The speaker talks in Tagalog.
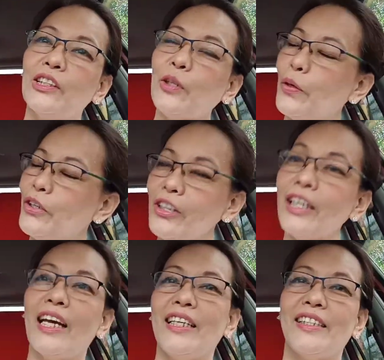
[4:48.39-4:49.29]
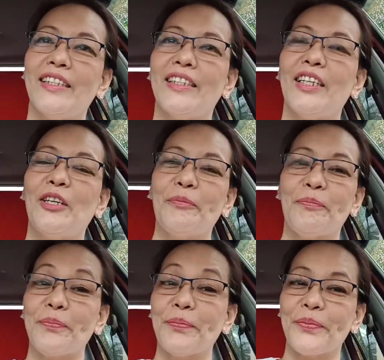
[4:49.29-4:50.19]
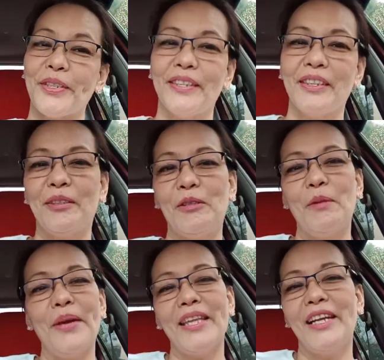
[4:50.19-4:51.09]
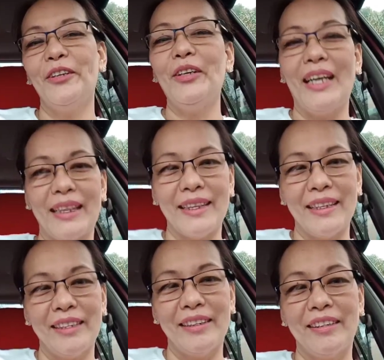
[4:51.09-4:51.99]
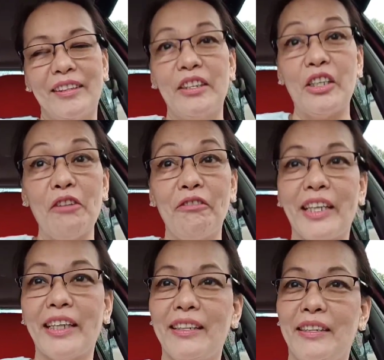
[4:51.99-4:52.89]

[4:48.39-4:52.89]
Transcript: So, yun guys. Mamaya na lang ulit. Traffic.